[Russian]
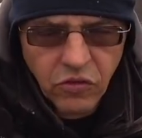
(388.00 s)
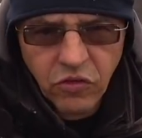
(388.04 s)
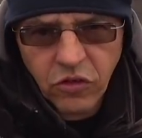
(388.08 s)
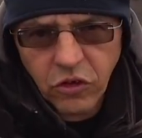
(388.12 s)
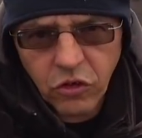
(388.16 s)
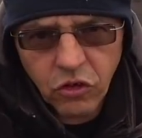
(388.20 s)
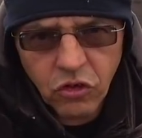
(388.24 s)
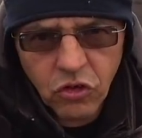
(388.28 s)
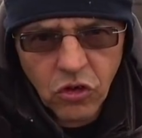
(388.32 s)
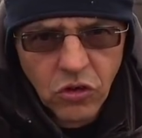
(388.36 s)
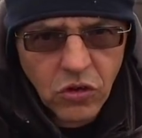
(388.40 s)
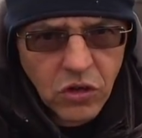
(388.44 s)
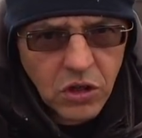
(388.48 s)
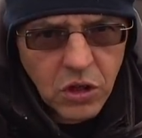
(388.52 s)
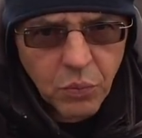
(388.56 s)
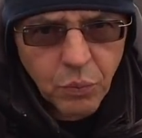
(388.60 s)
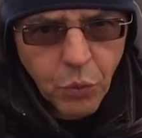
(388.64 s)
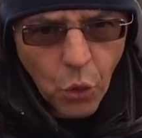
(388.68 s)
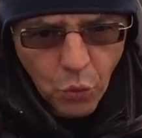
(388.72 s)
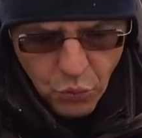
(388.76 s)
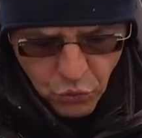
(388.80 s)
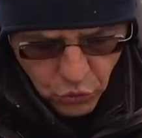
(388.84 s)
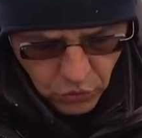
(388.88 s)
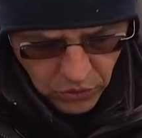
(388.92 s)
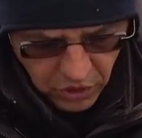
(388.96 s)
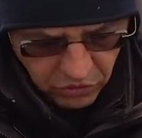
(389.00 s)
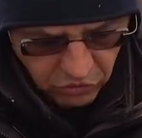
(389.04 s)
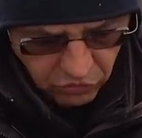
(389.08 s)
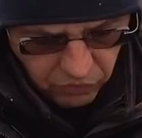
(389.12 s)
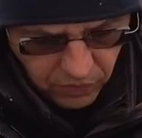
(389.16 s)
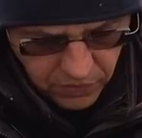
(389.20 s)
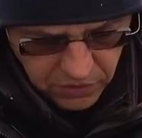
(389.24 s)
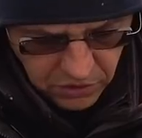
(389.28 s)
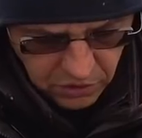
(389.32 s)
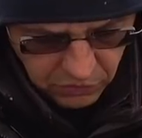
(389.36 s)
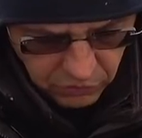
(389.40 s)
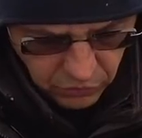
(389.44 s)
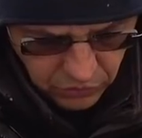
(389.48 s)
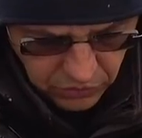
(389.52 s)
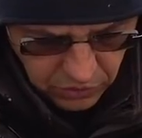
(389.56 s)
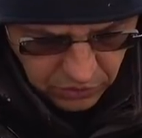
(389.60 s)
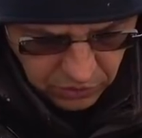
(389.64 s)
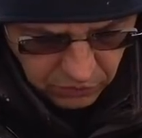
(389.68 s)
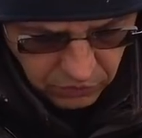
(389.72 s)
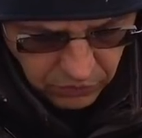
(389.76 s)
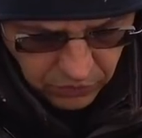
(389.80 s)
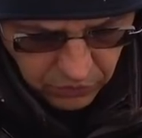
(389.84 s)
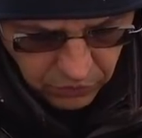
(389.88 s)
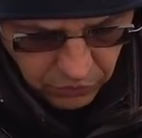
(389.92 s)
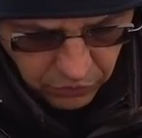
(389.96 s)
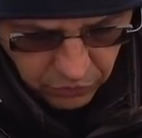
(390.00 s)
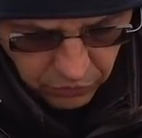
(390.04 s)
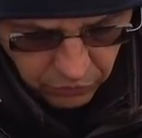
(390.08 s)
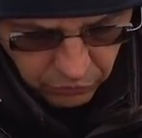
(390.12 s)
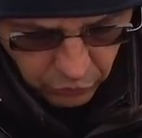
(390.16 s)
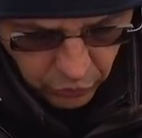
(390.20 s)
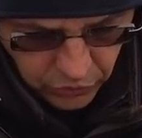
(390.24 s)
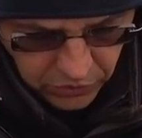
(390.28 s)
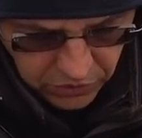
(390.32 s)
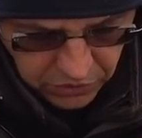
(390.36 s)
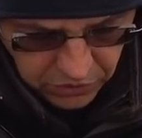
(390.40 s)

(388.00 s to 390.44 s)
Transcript: совершенно не помню название вот, этого, э, вот